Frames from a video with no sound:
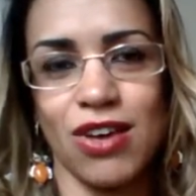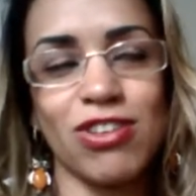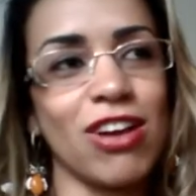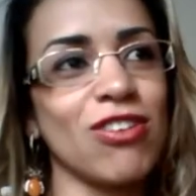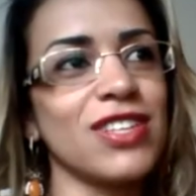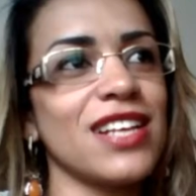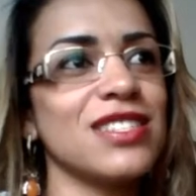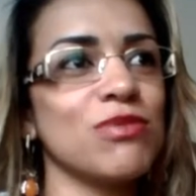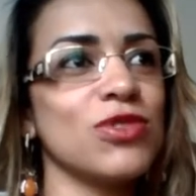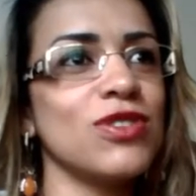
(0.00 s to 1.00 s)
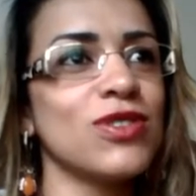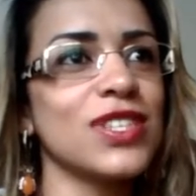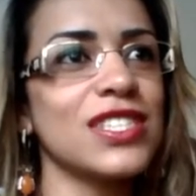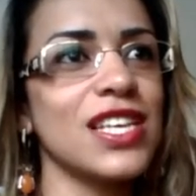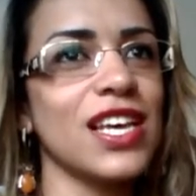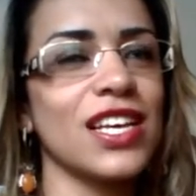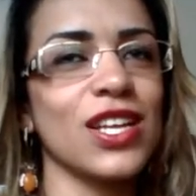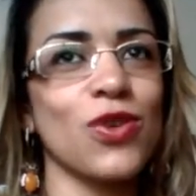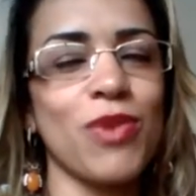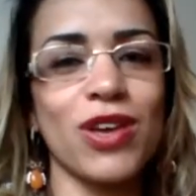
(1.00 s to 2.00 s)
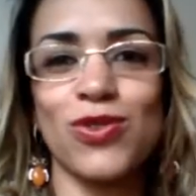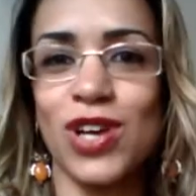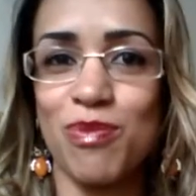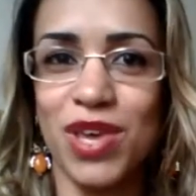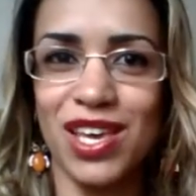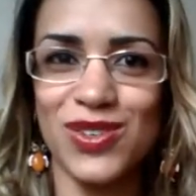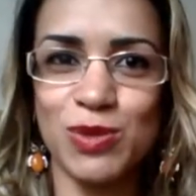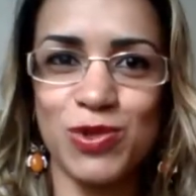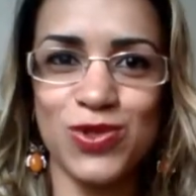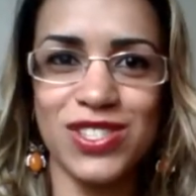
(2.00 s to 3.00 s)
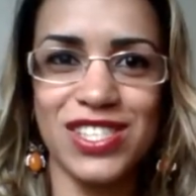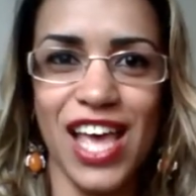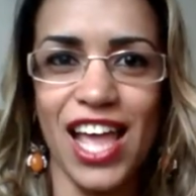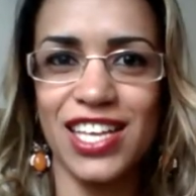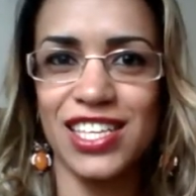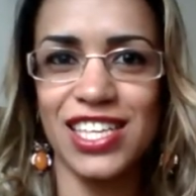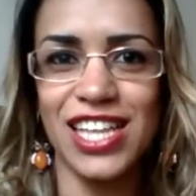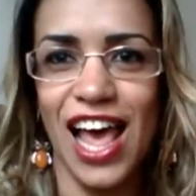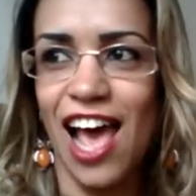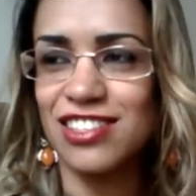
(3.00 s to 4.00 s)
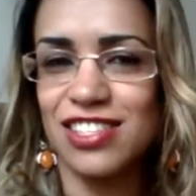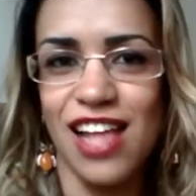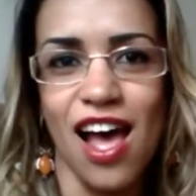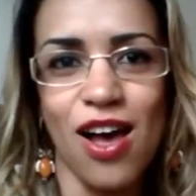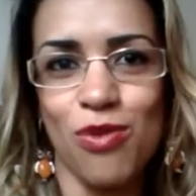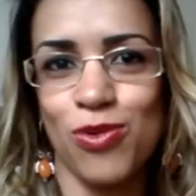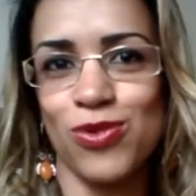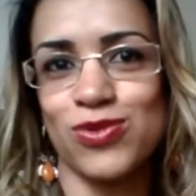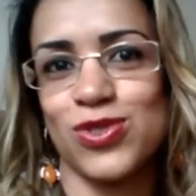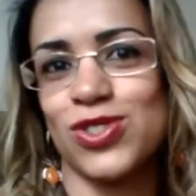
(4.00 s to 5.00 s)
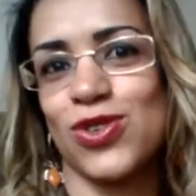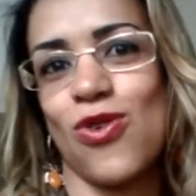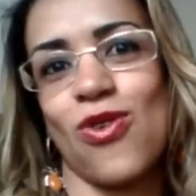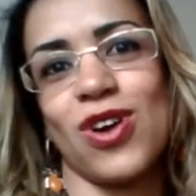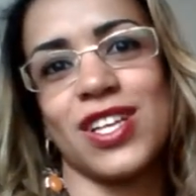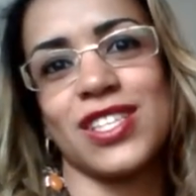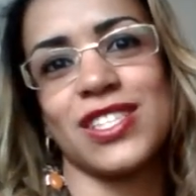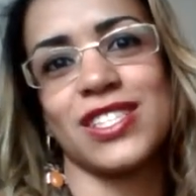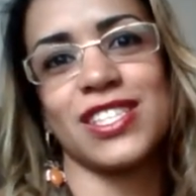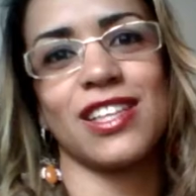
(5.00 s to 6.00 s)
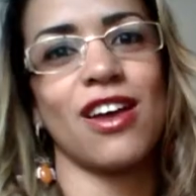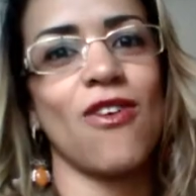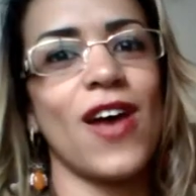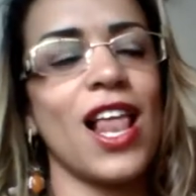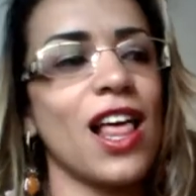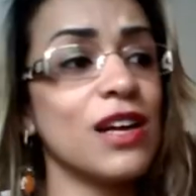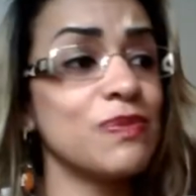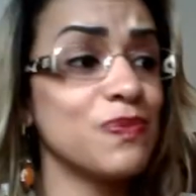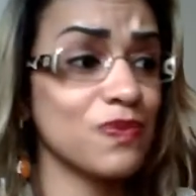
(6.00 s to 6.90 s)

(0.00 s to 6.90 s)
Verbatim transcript: O que acontece muito, assim, aqui no meio do caminho, as pessoas querem arrastar um monte de coisas. Então, ela